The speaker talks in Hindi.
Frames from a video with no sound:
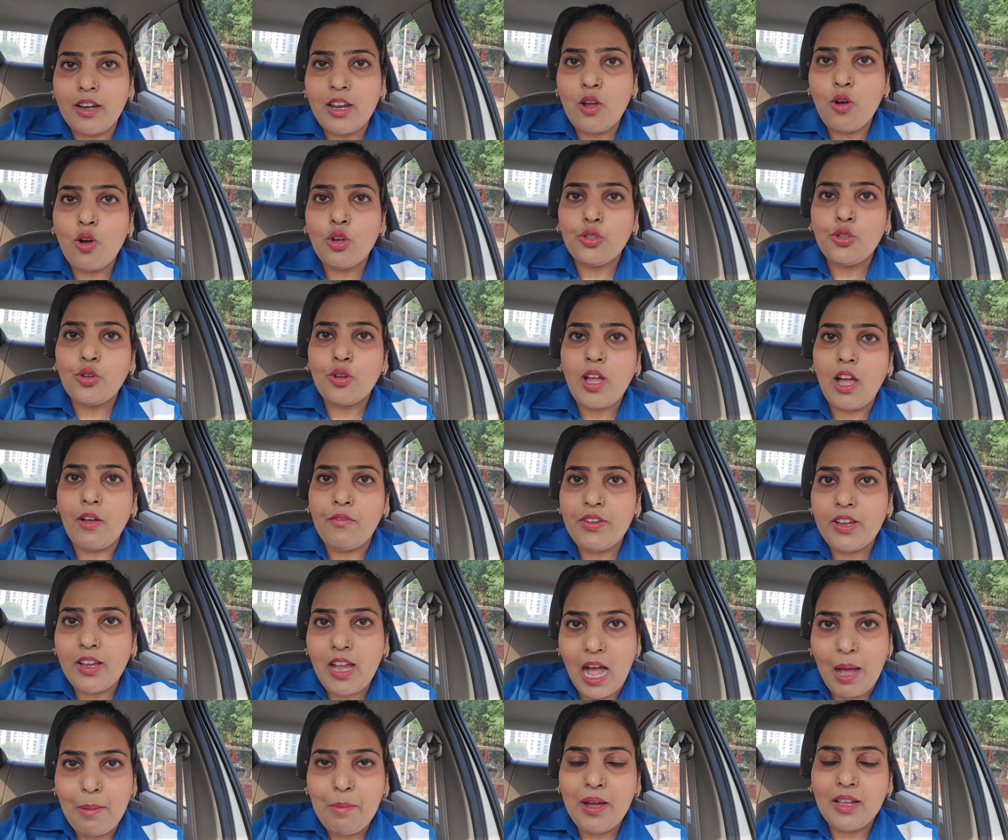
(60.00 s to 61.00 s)
कर रहे हो तो
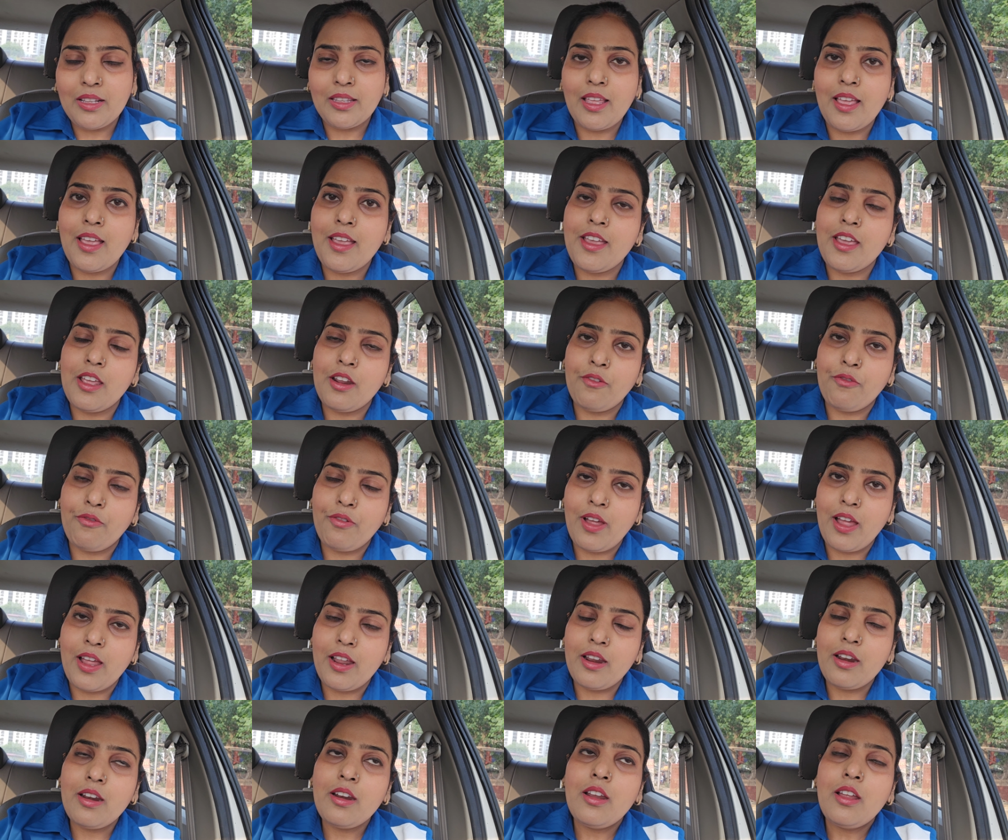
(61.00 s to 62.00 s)
काफ़ी काम आता है एयर
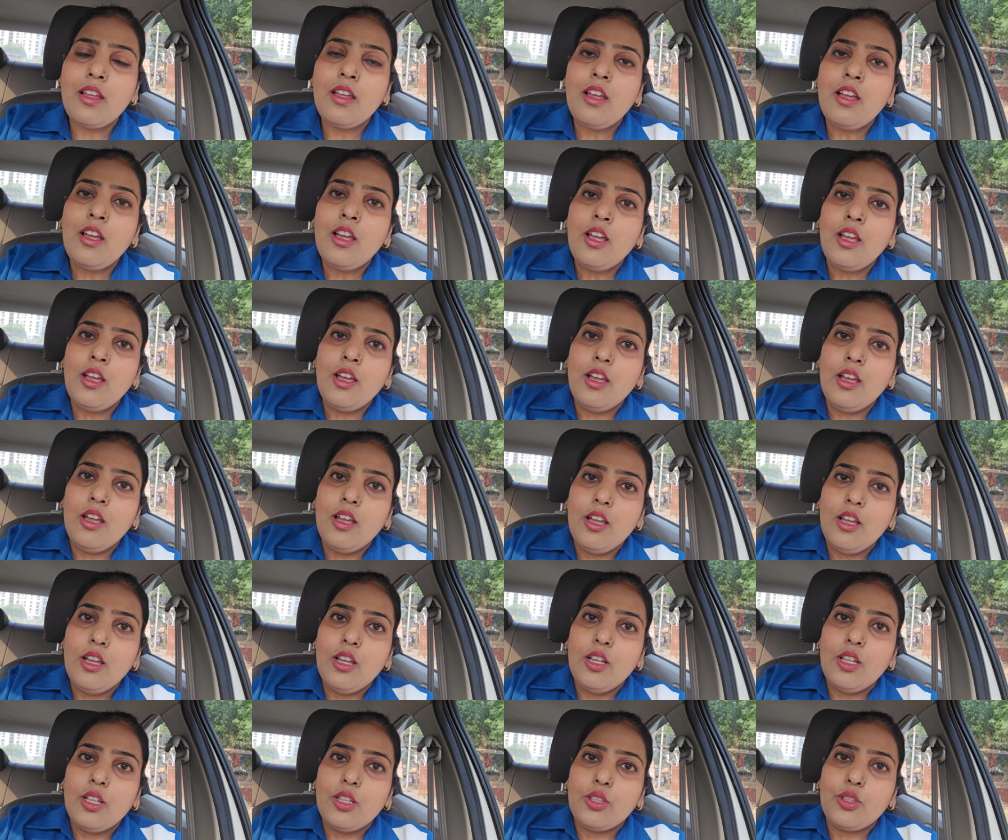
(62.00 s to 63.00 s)
फ्रायर
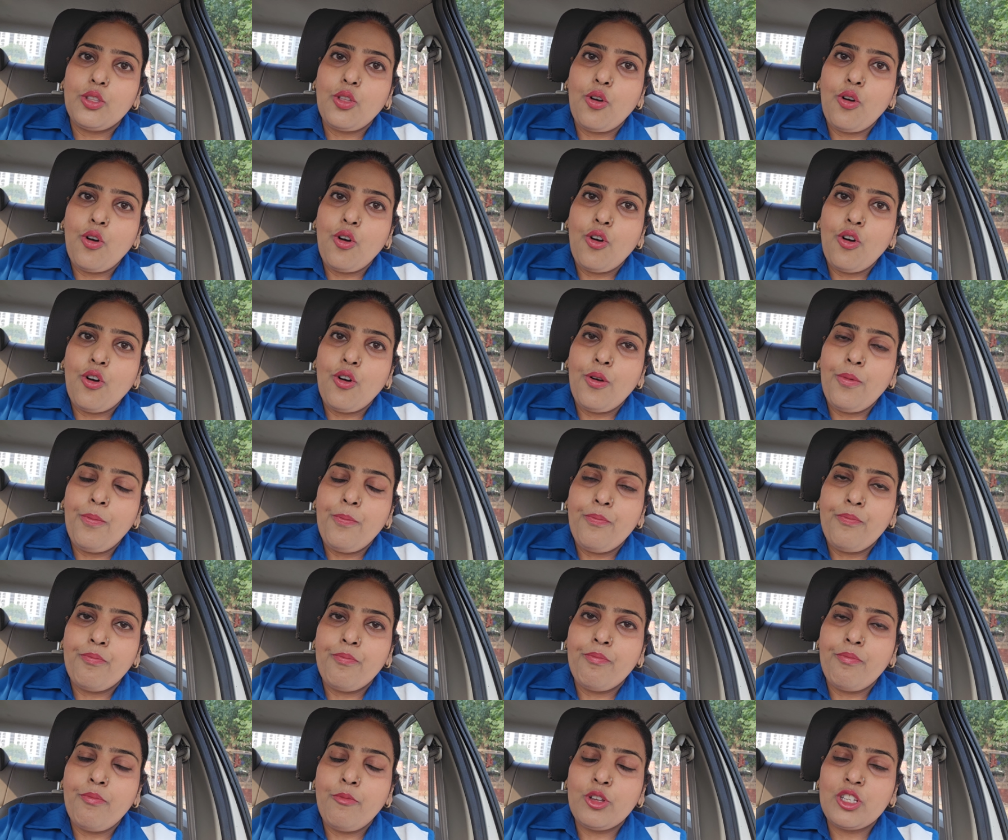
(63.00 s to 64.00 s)
तो
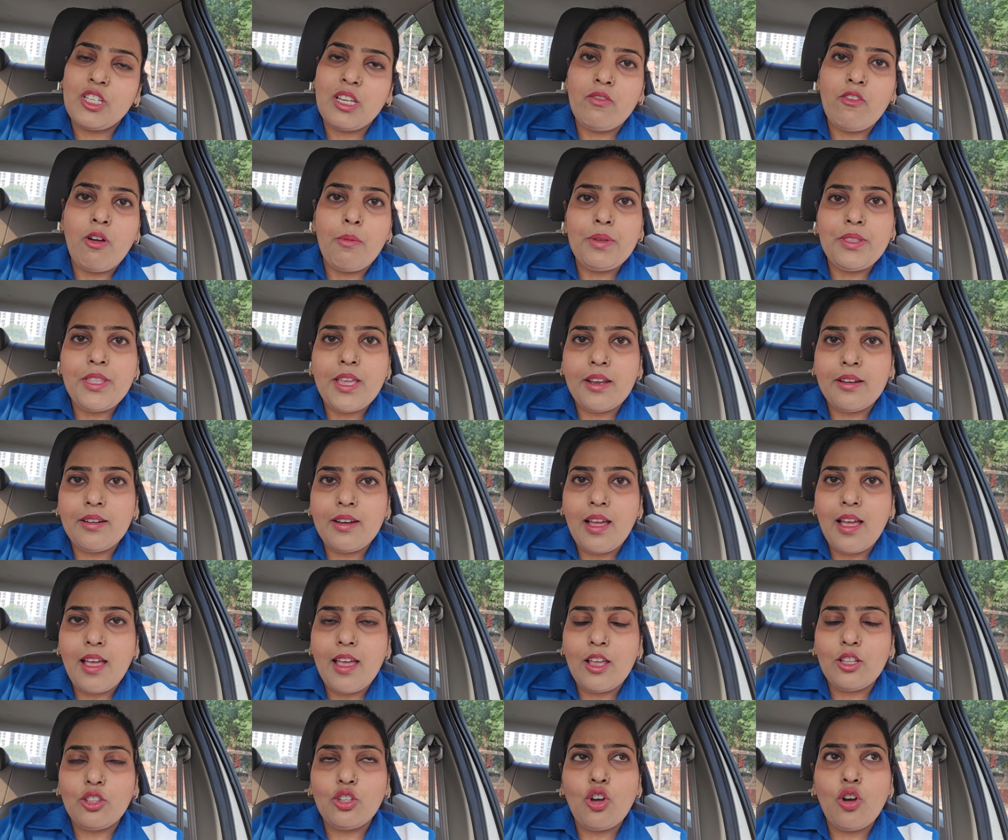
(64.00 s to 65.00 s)
मुझे वो भी
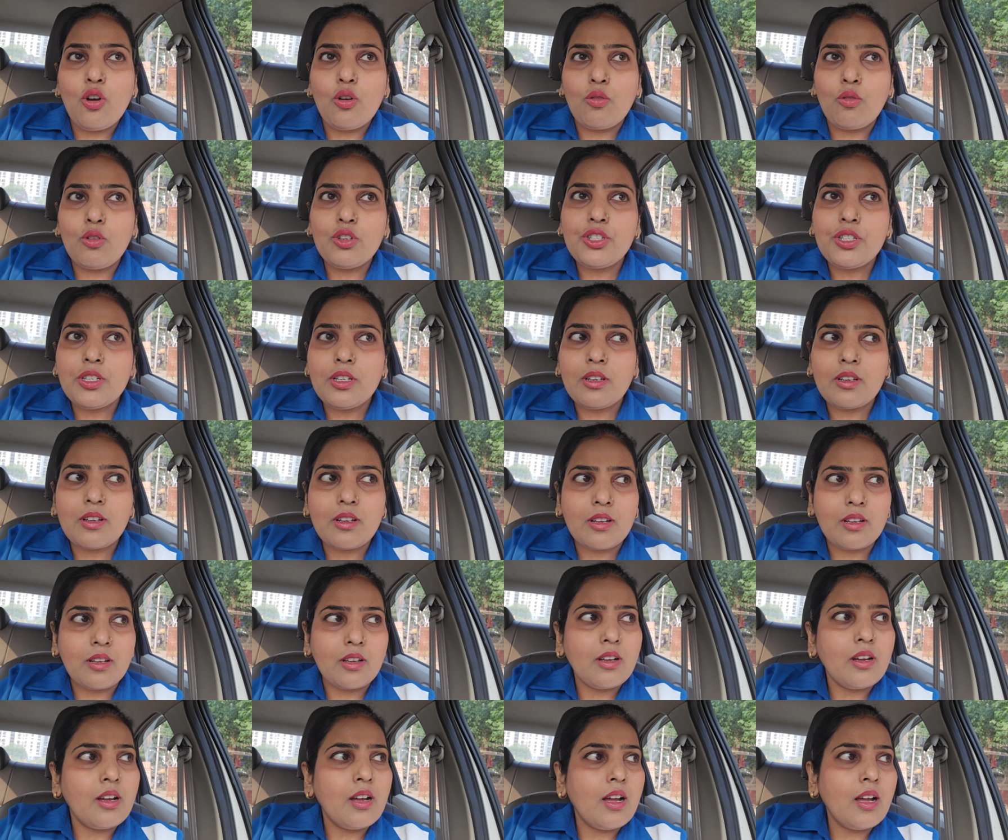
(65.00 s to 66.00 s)
देखना है तो कुछ
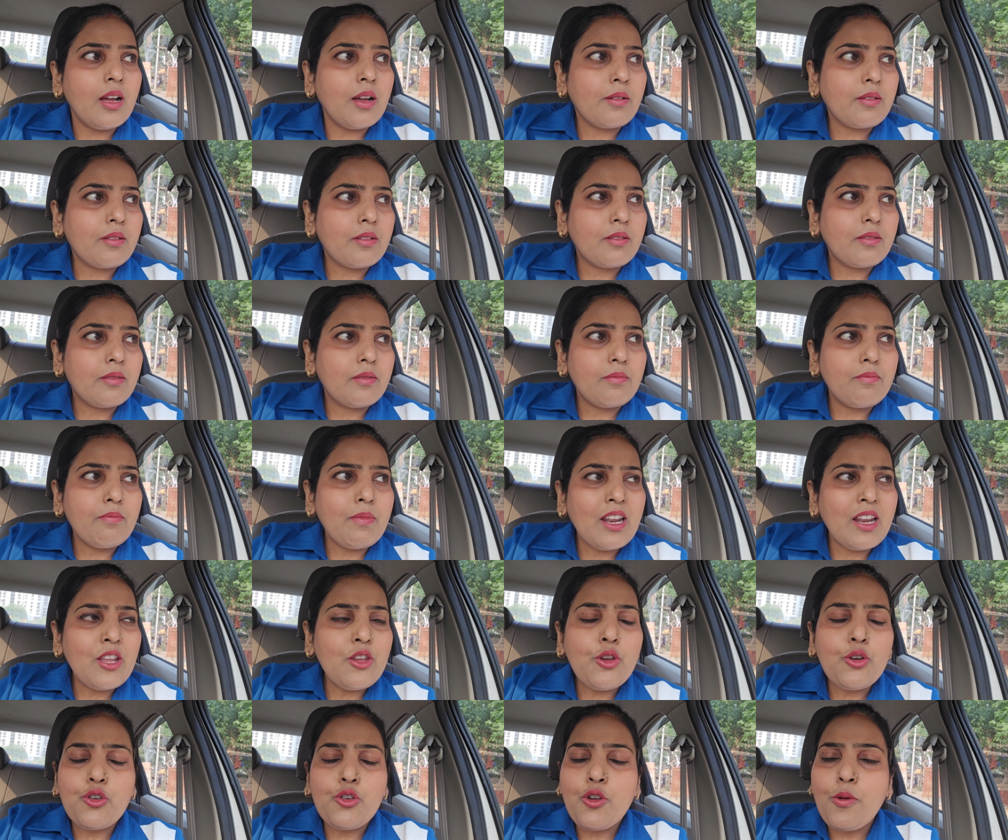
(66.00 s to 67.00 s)

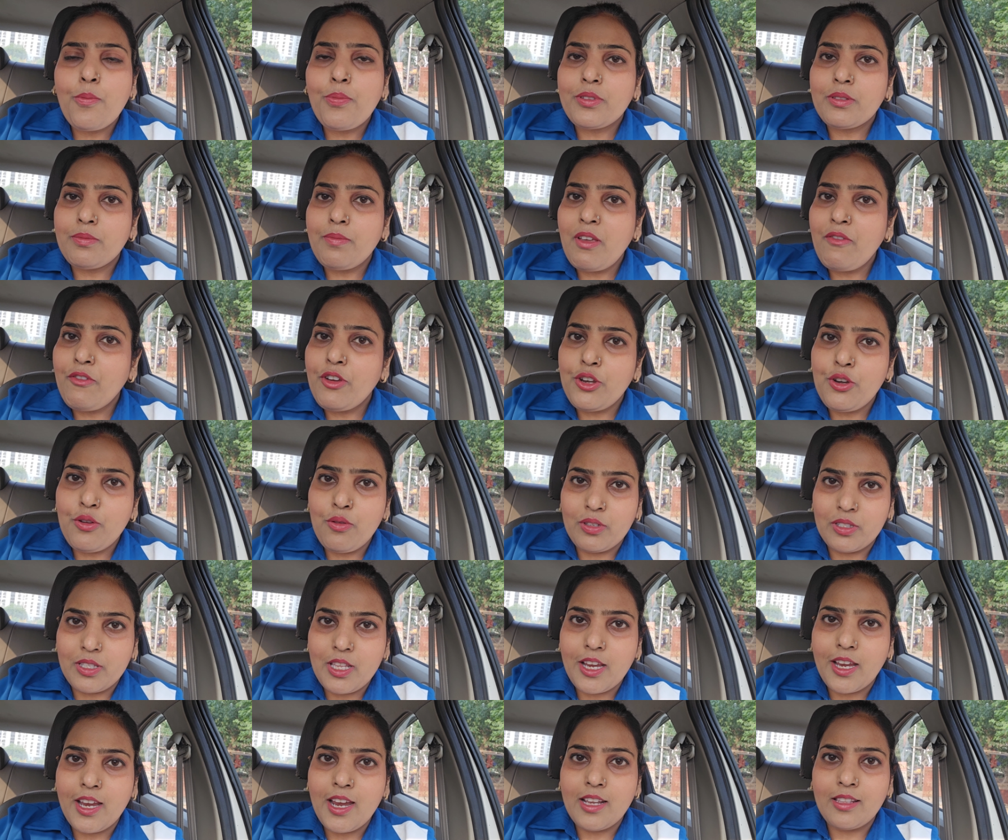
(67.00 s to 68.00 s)
मैंने यूट्यूब में
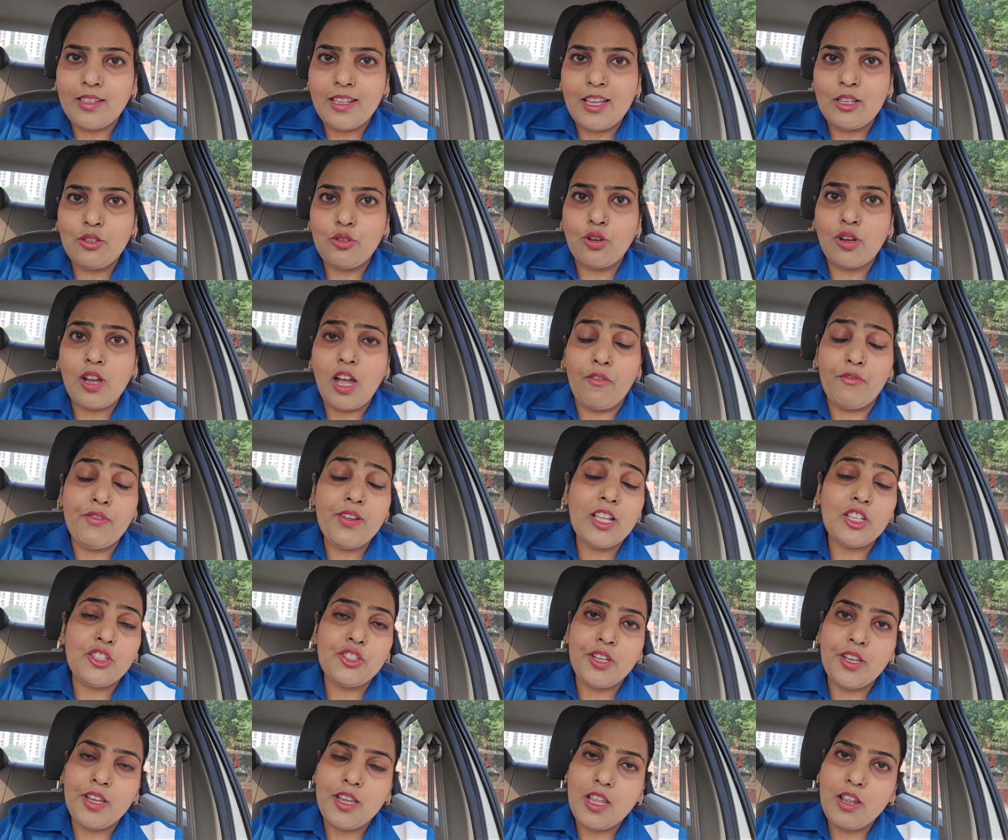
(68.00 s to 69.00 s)
वीडियोस देखे थे जो काफ़ी
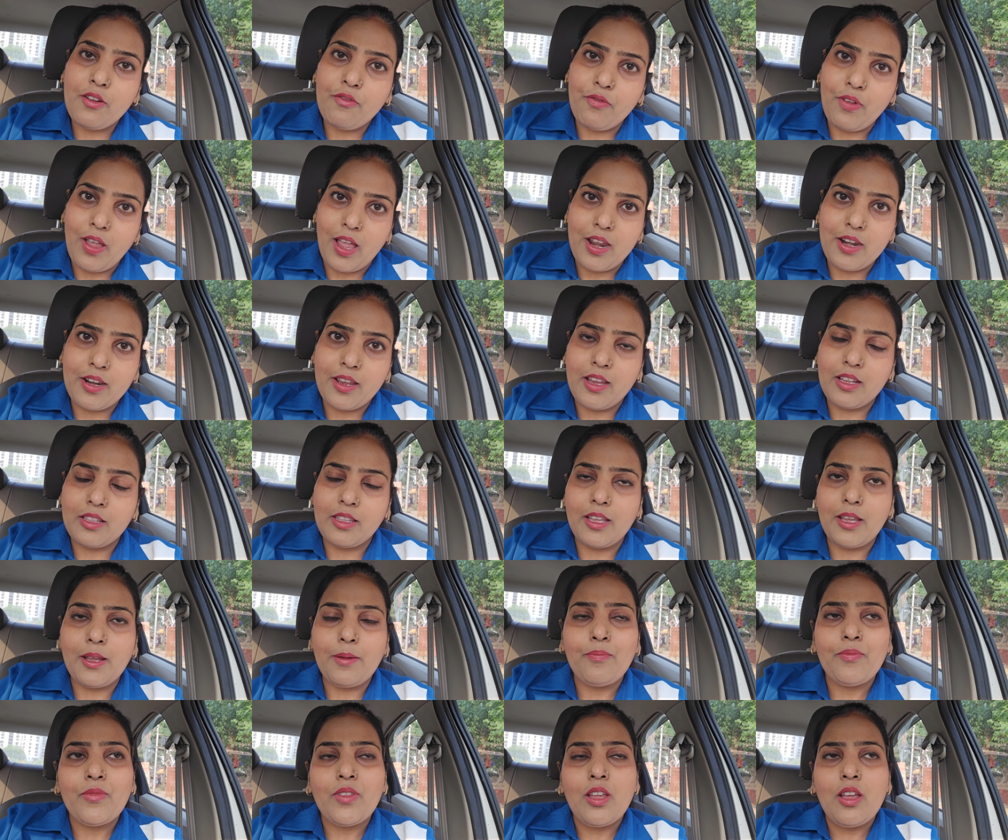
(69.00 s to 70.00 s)
अच्छे एयर फ्रायर के
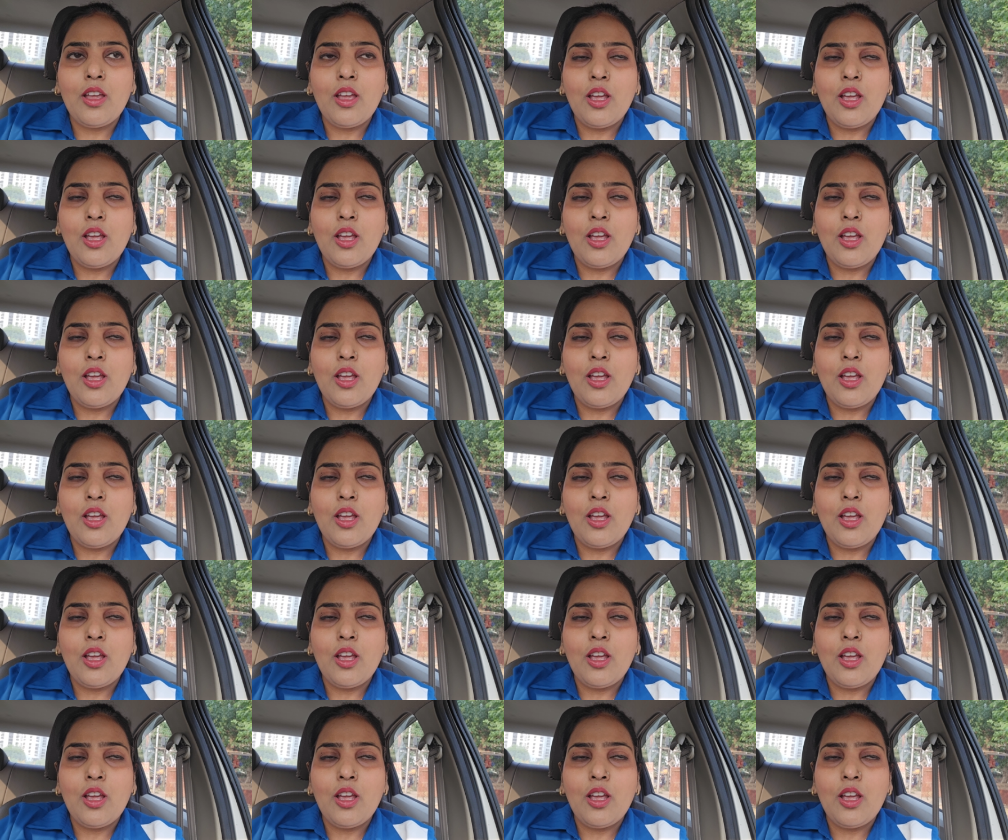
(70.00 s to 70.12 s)
थे